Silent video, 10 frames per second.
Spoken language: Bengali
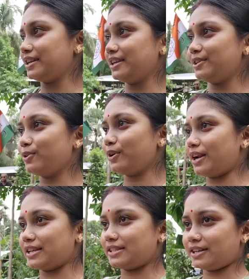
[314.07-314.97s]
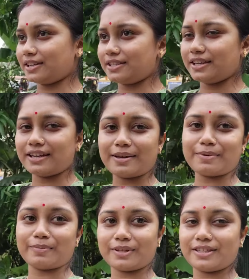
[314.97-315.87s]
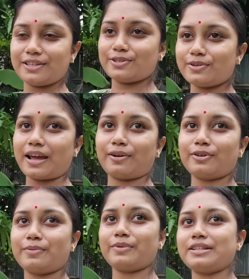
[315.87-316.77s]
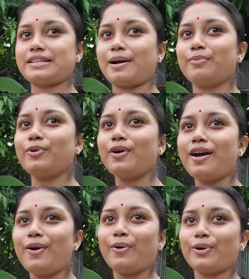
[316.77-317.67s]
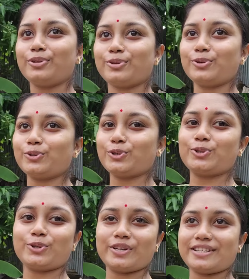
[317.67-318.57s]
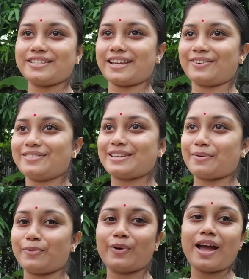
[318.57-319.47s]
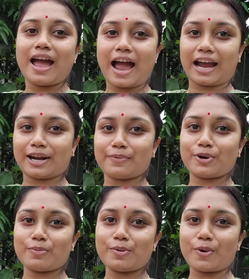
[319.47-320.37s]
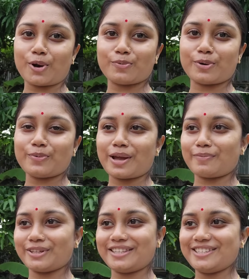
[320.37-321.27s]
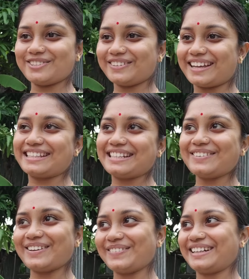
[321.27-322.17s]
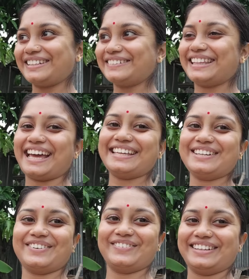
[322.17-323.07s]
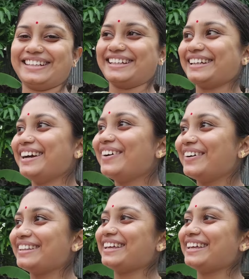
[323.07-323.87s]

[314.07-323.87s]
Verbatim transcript: যে রেডি হয়ে রাস্তার কাছে এলাম আমরা তিনজন এখন আমরা যাব ওই তো টোটো চলে এসছে এখন যাব। আগেরবারও আমার বড় মামি আমরা তিনজন গেছে না এইবারটাও তাই হবে ওই